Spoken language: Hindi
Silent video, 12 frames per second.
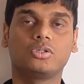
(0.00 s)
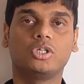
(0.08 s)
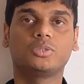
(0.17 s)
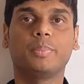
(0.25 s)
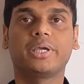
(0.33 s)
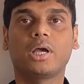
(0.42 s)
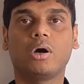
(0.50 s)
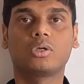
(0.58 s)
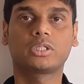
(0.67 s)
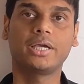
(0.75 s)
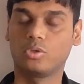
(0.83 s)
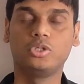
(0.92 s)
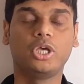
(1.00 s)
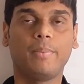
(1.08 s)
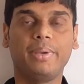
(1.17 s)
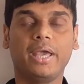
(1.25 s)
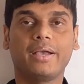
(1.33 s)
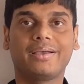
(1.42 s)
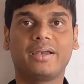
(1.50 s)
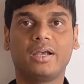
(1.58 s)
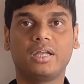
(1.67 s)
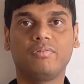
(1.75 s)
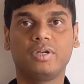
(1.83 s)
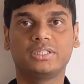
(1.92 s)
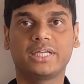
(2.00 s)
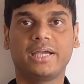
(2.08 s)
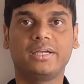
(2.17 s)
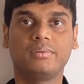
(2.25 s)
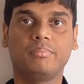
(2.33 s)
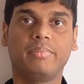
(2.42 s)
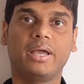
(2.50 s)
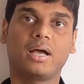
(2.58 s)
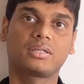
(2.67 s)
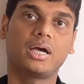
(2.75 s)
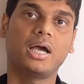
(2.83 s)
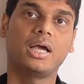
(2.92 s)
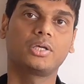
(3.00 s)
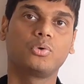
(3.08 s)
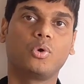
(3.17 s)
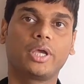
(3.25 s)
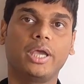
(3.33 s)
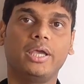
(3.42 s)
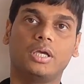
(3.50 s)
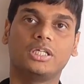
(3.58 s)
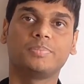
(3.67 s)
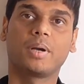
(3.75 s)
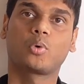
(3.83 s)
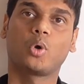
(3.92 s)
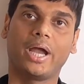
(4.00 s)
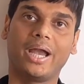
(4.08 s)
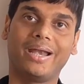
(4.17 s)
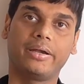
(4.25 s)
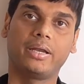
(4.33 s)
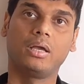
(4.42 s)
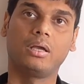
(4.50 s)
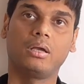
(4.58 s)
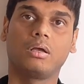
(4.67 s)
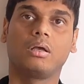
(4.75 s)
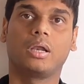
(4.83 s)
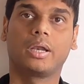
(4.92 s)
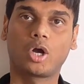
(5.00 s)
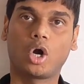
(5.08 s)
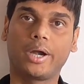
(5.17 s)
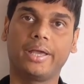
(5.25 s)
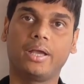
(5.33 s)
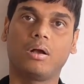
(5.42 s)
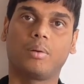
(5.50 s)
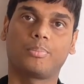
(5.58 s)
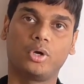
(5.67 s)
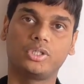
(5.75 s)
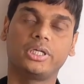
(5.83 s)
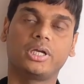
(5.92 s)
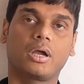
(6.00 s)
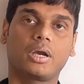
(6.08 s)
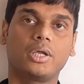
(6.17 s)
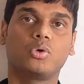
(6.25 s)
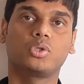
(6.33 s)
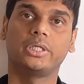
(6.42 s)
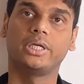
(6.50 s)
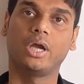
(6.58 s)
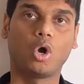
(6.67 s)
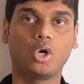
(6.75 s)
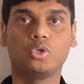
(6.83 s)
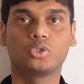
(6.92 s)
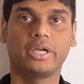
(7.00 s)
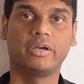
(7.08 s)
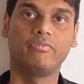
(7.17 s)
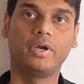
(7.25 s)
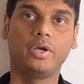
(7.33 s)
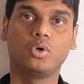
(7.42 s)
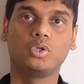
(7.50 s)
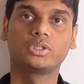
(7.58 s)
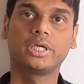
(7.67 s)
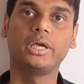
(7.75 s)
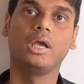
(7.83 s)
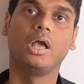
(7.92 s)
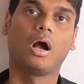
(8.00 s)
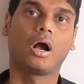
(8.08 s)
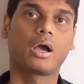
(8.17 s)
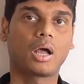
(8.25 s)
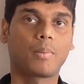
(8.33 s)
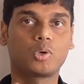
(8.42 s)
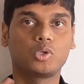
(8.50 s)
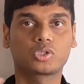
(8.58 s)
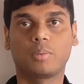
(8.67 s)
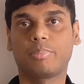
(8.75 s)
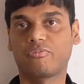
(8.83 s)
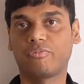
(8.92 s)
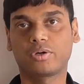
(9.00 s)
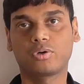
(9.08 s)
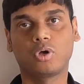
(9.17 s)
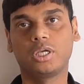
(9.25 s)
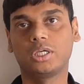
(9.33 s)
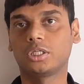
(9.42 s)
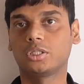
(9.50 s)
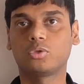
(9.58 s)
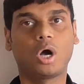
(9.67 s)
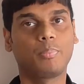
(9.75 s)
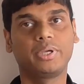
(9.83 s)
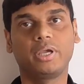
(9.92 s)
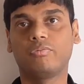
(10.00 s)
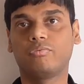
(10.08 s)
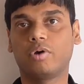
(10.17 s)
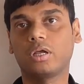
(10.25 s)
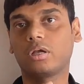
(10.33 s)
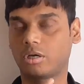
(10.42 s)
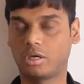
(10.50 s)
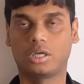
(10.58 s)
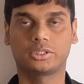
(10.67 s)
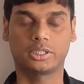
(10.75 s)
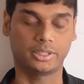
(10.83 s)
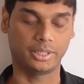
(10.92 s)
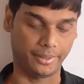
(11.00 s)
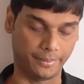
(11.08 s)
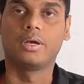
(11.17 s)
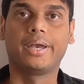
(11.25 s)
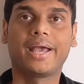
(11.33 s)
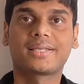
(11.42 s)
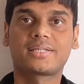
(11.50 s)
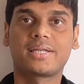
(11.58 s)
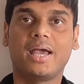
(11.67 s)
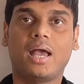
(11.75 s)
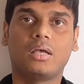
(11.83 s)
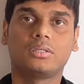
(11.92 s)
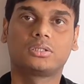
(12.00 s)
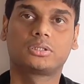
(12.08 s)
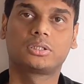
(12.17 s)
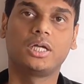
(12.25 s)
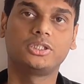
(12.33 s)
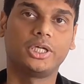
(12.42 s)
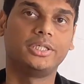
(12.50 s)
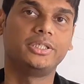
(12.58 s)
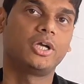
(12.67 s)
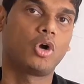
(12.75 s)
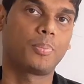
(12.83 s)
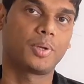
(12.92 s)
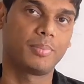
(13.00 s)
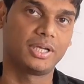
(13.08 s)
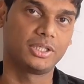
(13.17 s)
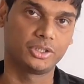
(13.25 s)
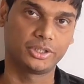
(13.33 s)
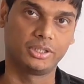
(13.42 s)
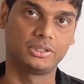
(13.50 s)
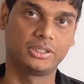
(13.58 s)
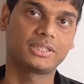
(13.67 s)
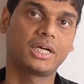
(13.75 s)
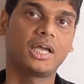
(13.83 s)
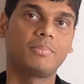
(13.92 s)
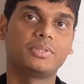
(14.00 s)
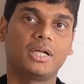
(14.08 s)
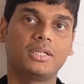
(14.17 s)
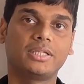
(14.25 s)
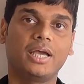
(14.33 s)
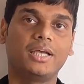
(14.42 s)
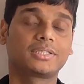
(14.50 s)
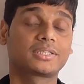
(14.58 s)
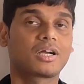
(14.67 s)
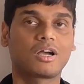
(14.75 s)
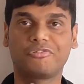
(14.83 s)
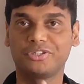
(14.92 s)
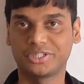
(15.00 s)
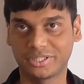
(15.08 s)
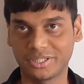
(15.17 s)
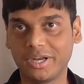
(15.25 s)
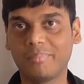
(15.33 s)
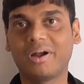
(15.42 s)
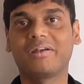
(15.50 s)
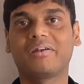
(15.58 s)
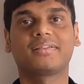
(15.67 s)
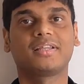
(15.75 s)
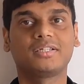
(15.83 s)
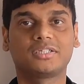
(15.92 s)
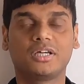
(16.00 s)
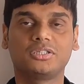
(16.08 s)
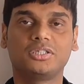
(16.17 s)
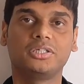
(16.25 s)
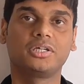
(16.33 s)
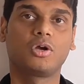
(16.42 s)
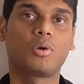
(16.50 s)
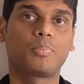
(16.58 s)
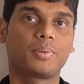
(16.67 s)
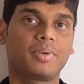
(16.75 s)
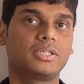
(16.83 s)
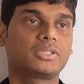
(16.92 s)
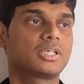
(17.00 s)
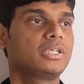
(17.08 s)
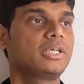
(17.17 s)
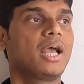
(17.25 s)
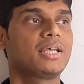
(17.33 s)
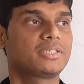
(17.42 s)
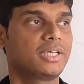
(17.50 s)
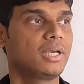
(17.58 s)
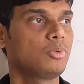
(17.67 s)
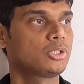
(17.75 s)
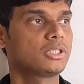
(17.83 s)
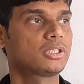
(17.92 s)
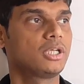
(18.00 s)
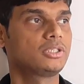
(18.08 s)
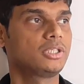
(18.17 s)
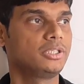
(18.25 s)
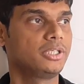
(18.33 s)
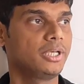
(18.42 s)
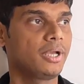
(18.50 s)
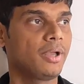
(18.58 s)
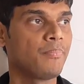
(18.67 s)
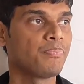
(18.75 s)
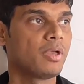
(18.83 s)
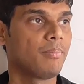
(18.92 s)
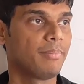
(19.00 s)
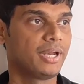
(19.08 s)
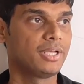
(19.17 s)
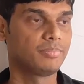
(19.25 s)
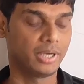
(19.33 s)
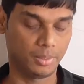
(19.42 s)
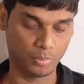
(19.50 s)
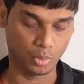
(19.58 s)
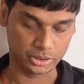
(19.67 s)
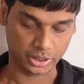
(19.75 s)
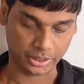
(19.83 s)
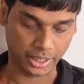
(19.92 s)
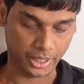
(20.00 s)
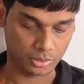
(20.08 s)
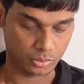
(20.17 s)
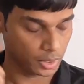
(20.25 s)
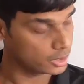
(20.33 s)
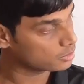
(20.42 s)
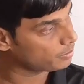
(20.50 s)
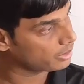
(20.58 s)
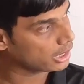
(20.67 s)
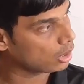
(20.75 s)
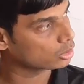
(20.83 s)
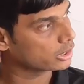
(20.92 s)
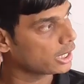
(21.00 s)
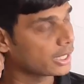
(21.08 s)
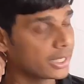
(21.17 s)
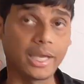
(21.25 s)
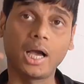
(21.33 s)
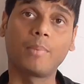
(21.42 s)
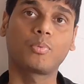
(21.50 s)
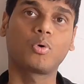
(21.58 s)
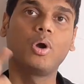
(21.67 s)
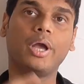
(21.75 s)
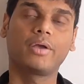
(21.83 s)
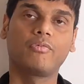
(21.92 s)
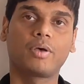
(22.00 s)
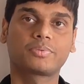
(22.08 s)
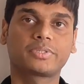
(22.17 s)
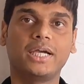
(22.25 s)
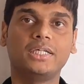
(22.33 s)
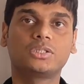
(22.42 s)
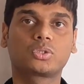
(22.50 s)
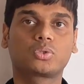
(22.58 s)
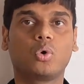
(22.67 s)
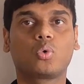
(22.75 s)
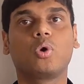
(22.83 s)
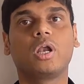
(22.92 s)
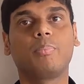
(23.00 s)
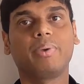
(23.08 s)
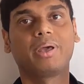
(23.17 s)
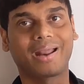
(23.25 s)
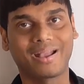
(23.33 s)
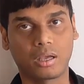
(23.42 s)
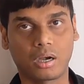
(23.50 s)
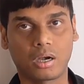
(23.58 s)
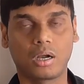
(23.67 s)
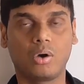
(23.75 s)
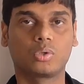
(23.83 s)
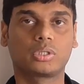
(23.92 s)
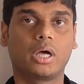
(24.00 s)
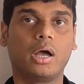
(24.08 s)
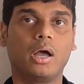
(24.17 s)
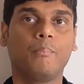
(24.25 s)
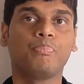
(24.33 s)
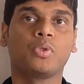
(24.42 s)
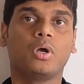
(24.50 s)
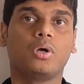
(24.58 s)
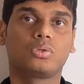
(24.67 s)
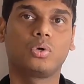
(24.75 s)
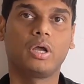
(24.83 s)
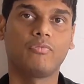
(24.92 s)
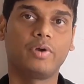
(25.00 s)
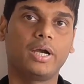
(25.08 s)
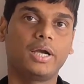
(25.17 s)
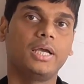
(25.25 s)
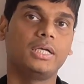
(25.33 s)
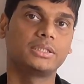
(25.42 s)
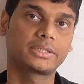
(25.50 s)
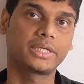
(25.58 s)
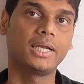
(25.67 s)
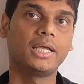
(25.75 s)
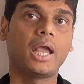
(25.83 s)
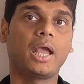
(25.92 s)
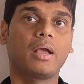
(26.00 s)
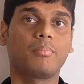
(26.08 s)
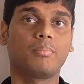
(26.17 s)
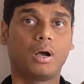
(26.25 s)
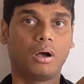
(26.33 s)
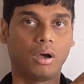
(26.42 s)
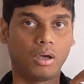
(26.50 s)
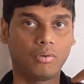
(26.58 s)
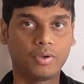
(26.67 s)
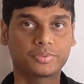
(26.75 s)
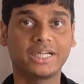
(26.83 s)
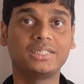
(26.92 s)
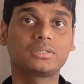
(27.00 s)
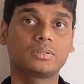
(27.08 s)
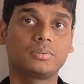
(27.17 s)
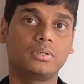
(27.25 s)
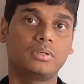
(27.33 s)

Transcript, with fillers: इसमें क्या होता है ये भी एक क्रिएटिव डिज़ाइन में आता है क्योंकि इसमें आपको एडिटिंग रिकॉर्डिंग प्रोड्यूसिंग करनी होती है ऑडियोज एंड वीडियोज की अगर आपको इसका परफेक्ट नॉलेज है तो आप ये वर्क कर सकते हैं नेक्स्ट है सर्च इंजिन ऑप्टिमाइजेशन जैसा कि आप जानते हैं इसका काफी ज्यादा डिमांड रहता है सर्च इंजिन ऑप्टिमाइजेशन या ऐसी हम बोलते हैं सर्च इंजिन मैनेजमेंट बोल सकते हैं तो इसमें क्या होता है कि आपको एक वेबसाइट्स को गूगल पे रैंक करना होता है तो डेफिनेटली इसके लिए हर वेबसाइट्स